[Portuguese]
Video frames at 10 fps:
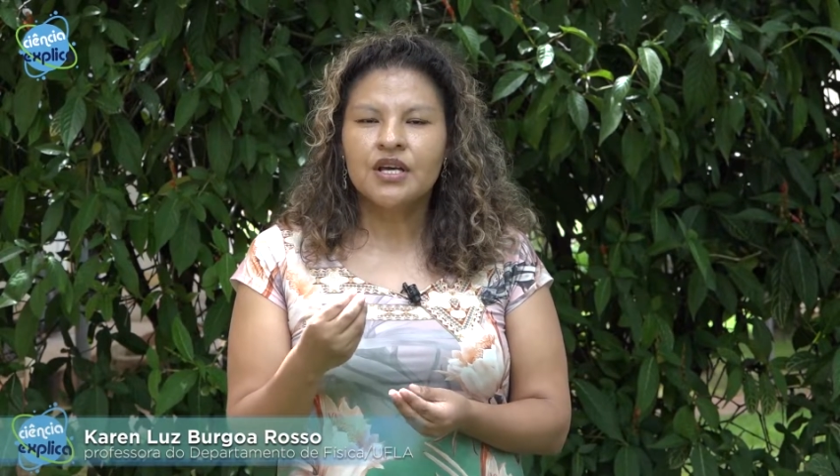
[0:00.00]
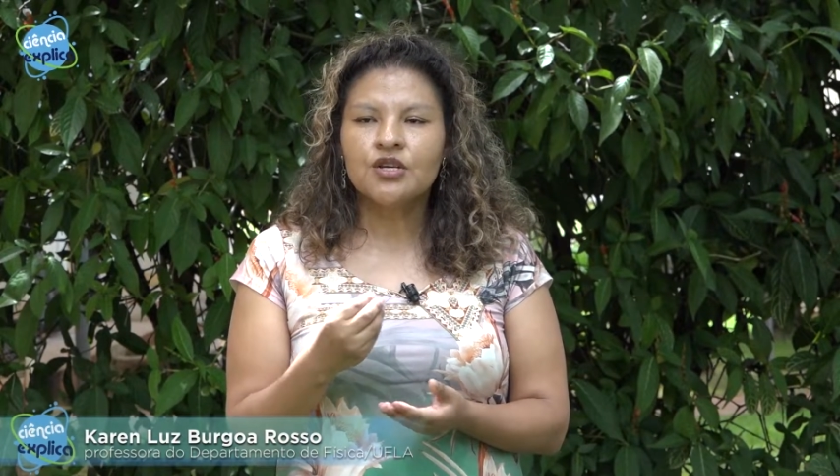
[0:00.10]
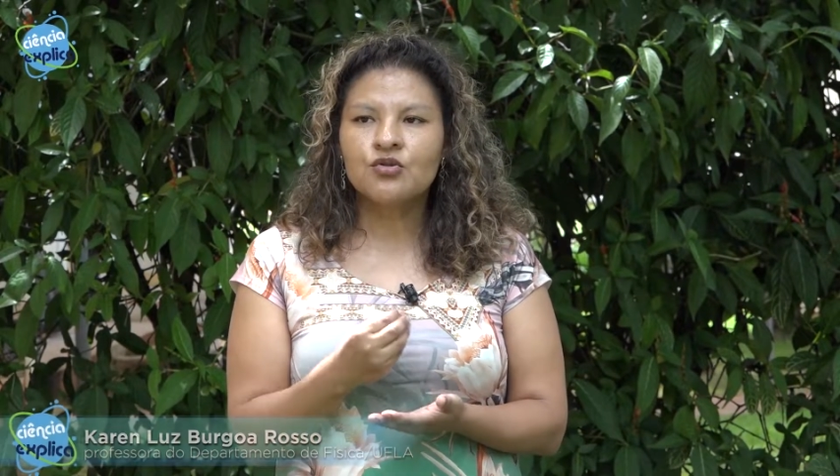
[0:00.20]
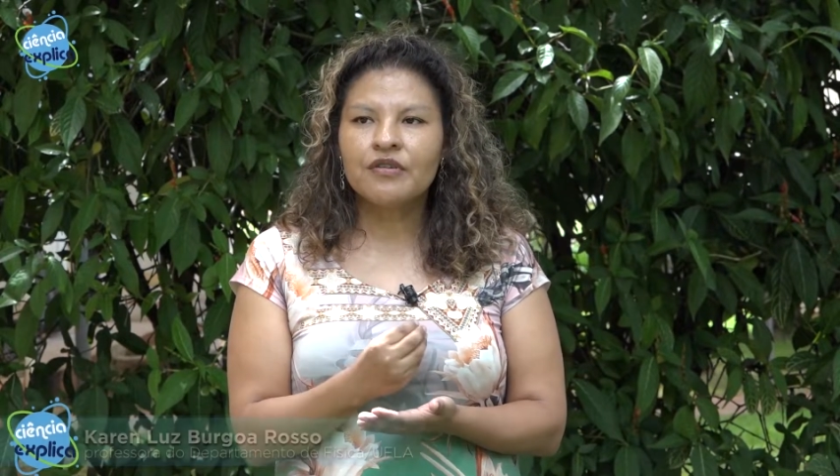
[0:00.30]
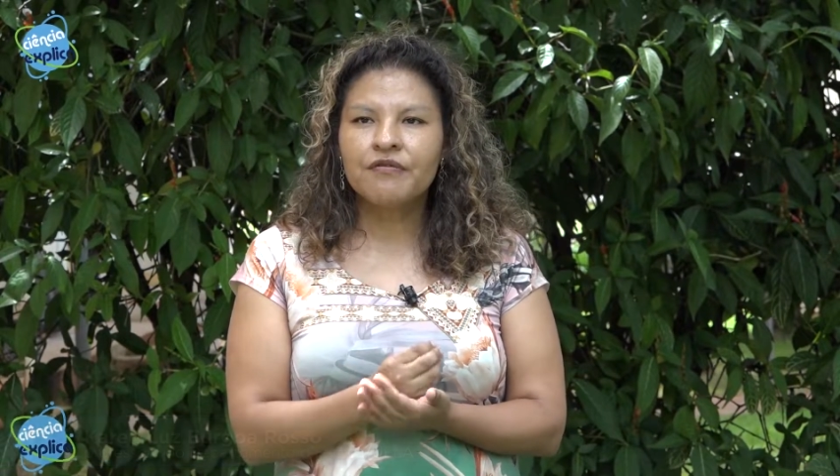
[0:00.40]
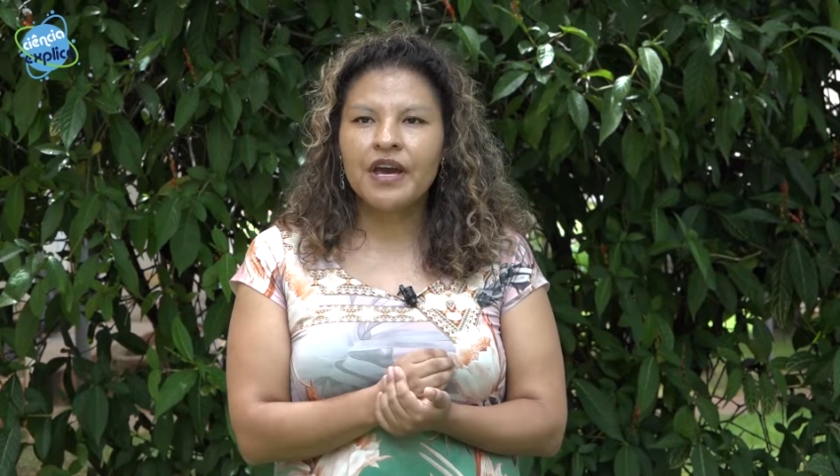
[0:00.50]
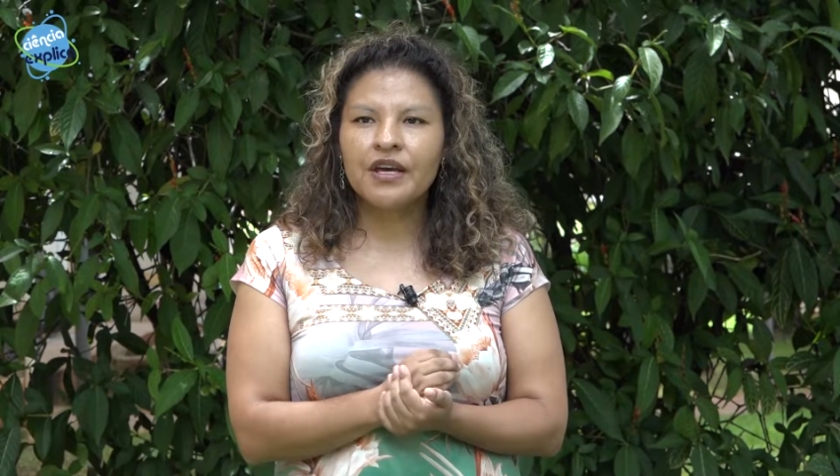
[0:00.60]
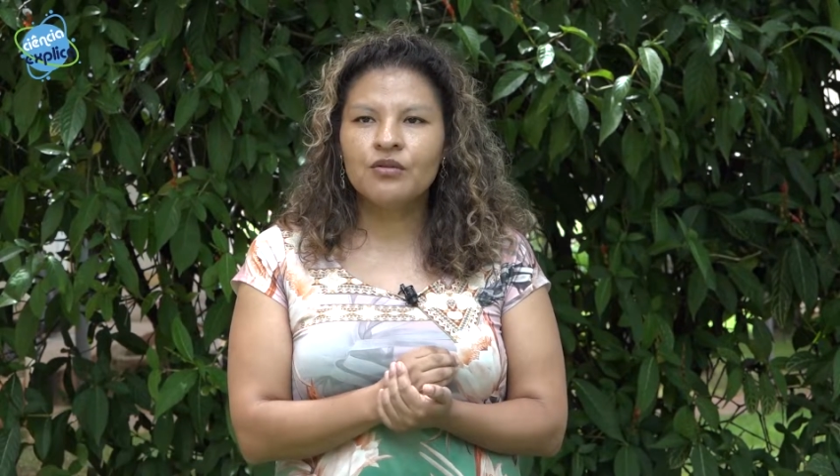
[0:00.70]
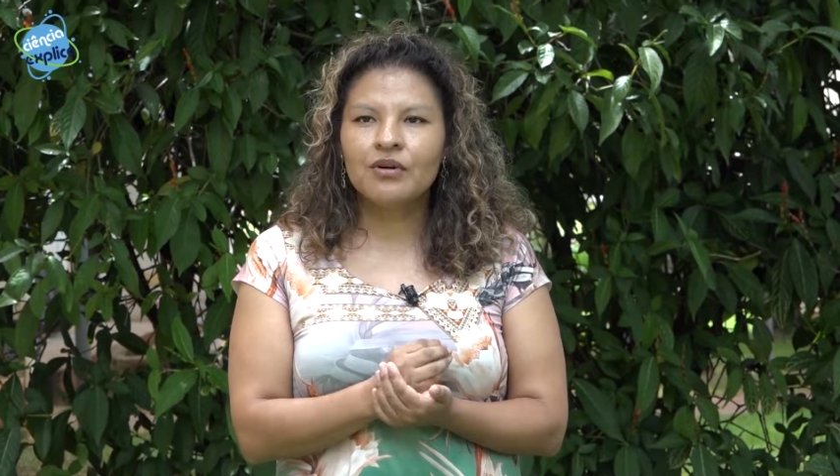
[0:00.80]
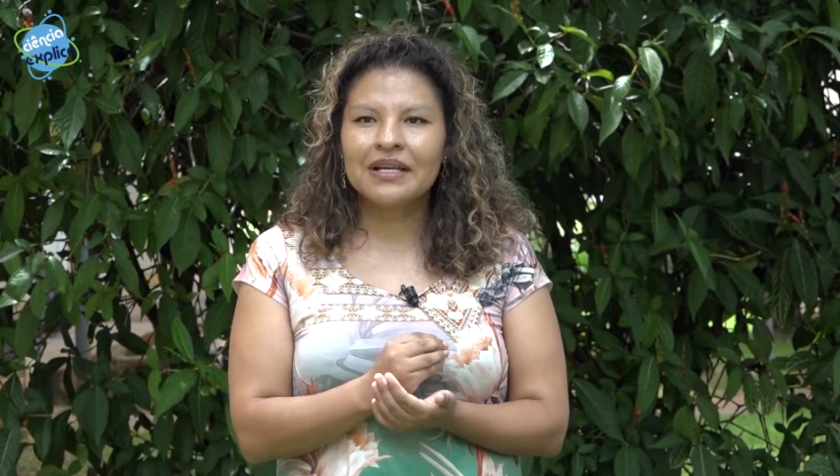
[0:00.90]
isso é
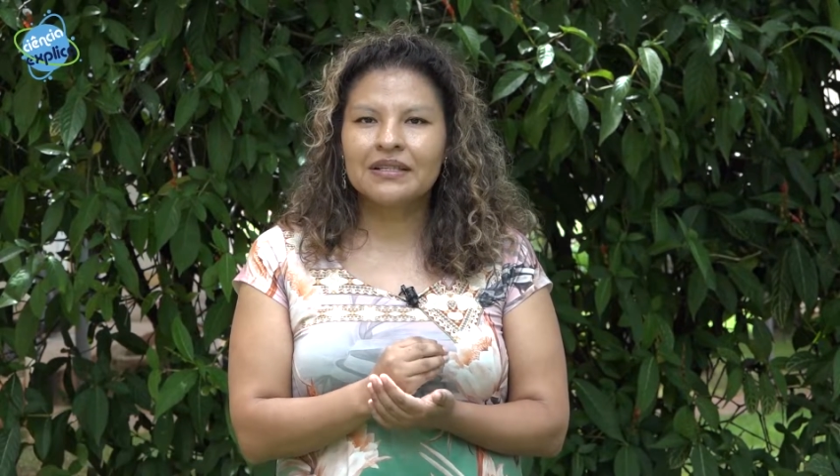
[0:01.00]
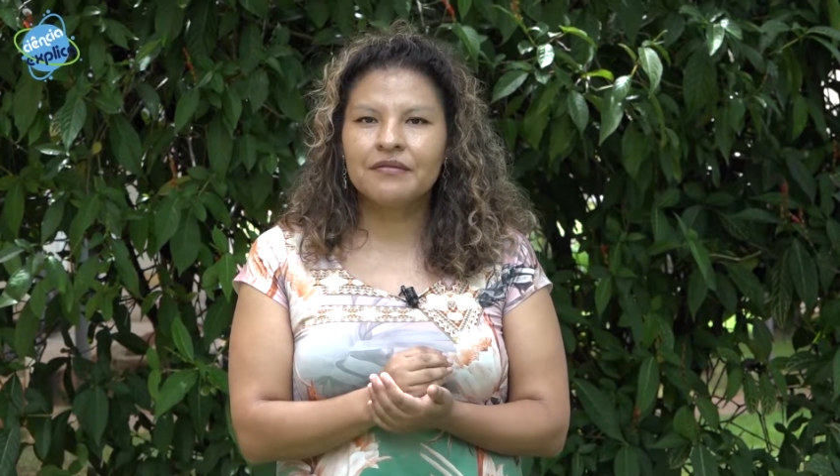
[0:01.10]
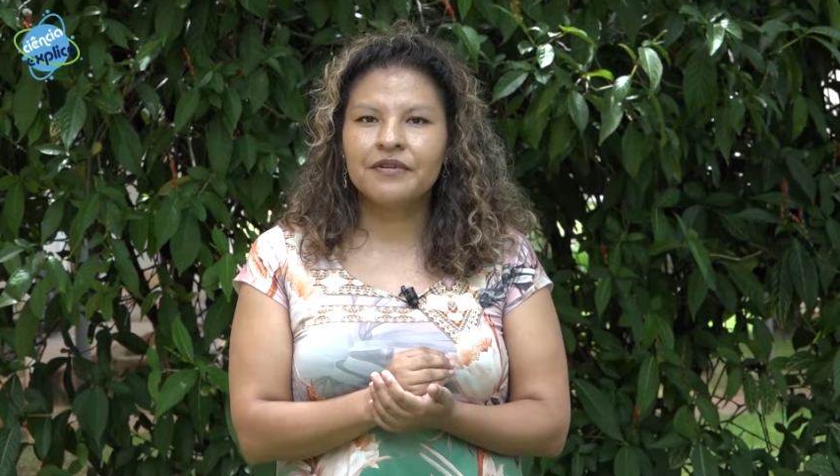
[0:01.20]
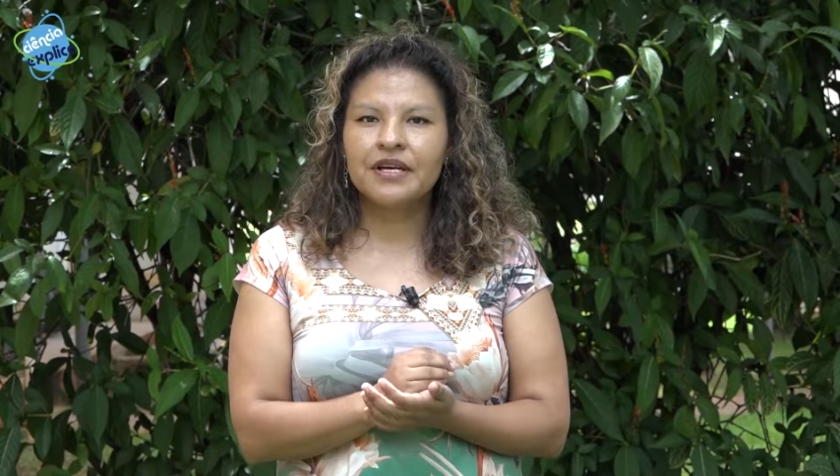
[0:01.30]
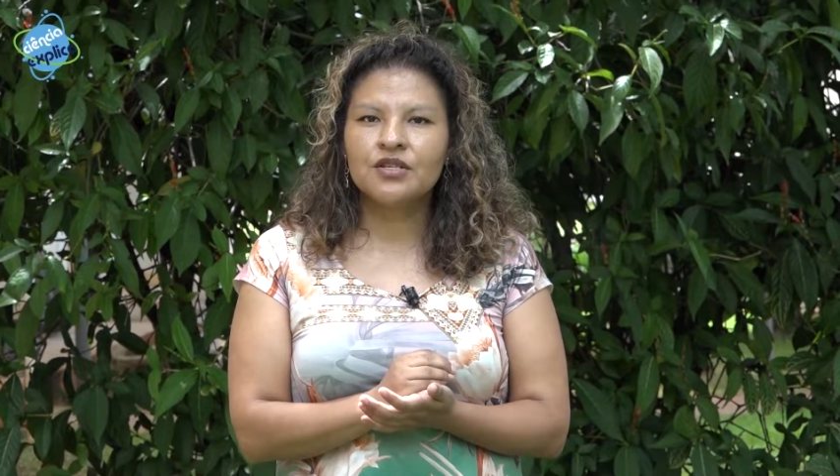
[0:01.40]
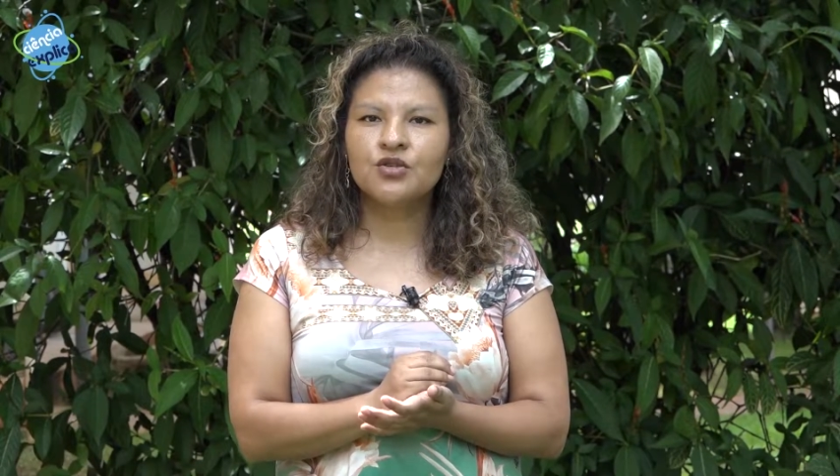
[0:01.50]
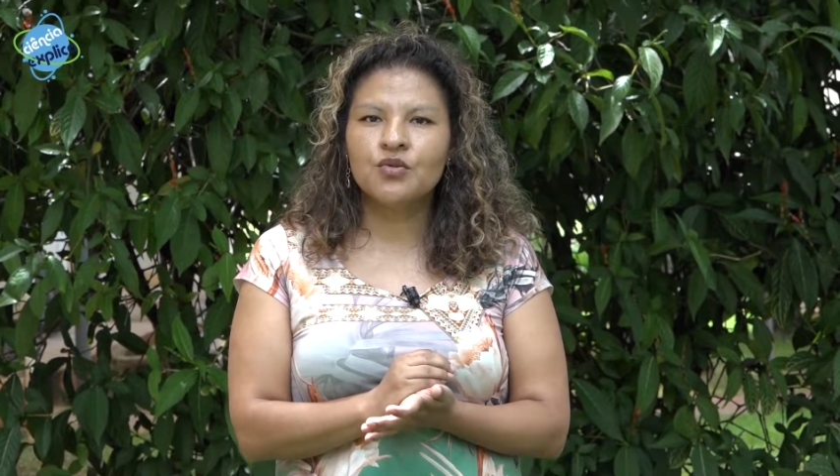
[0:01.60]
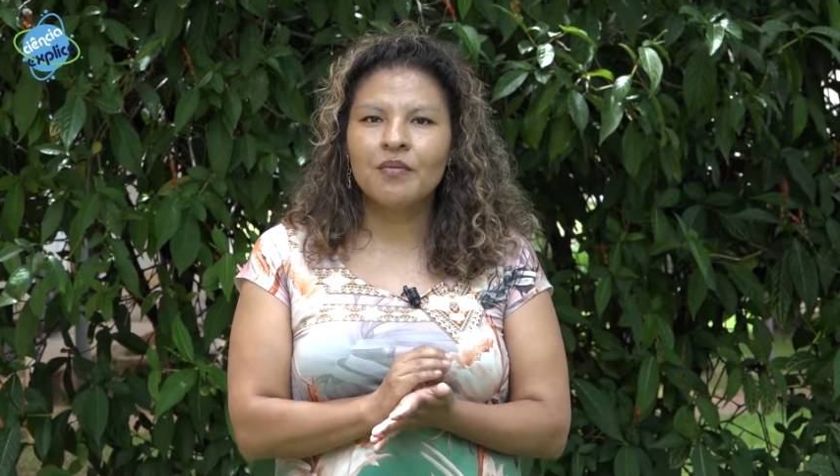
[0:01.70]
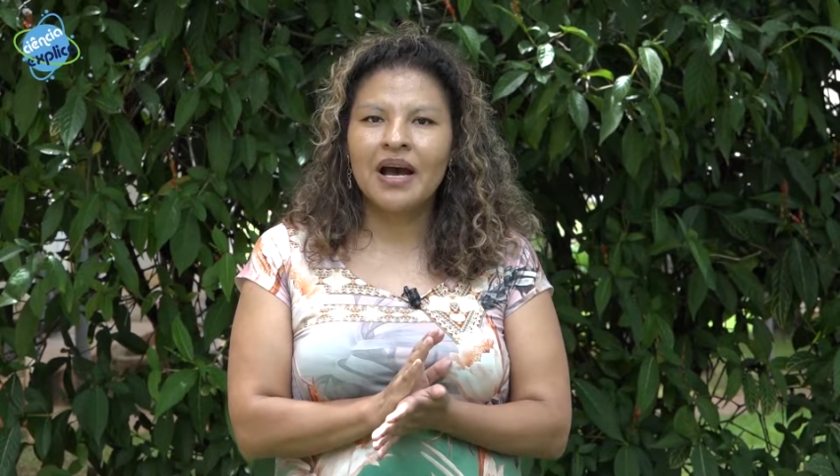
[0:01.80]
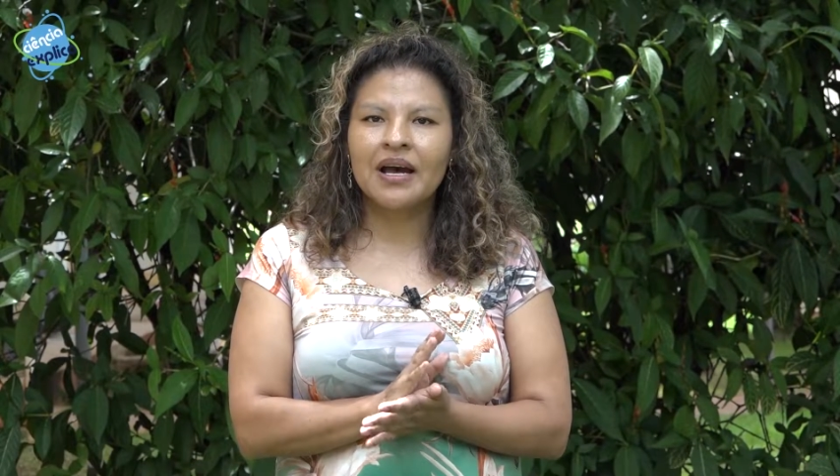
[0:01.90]
feito através de
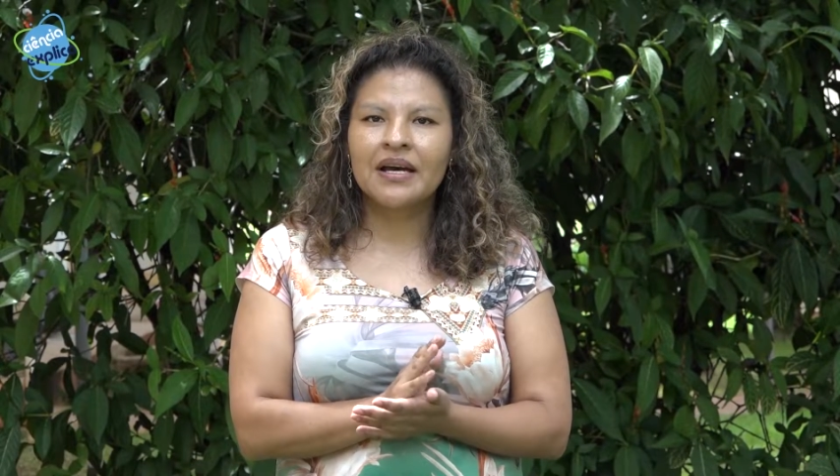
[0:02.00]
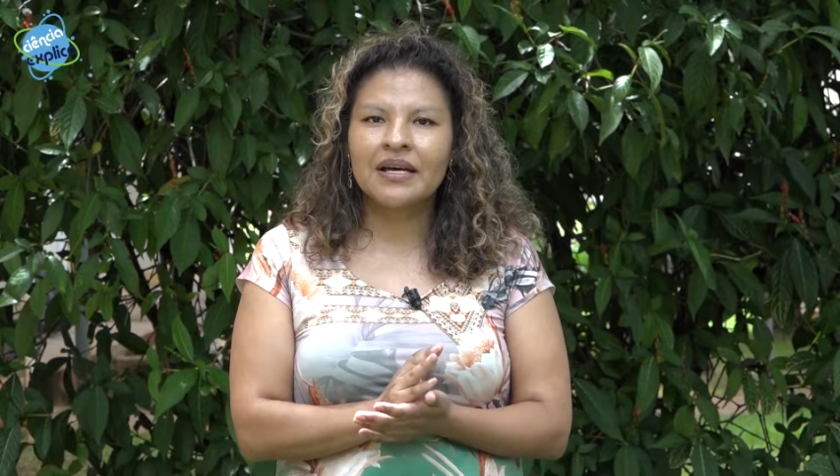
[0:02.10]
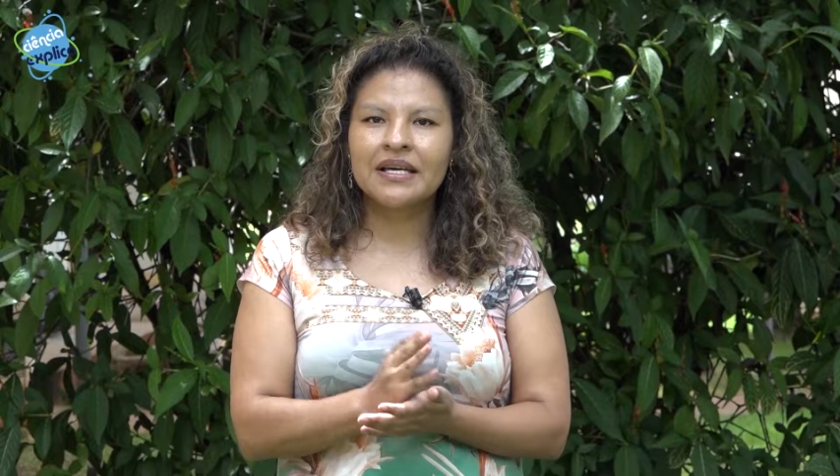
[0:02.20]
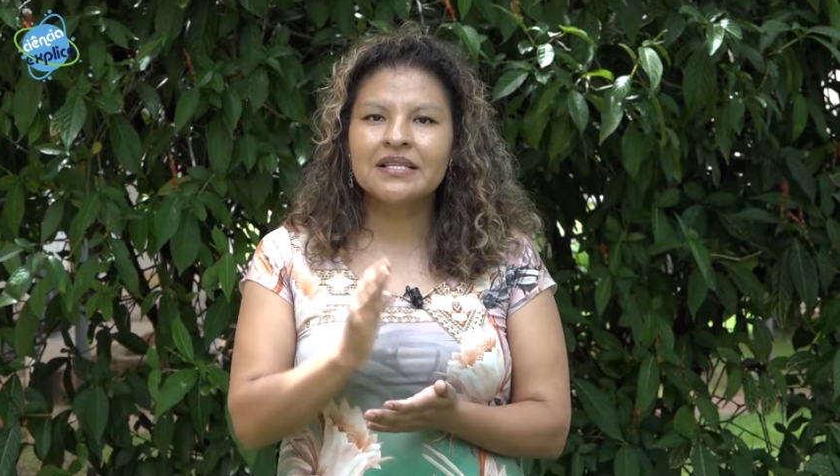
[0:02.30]
uma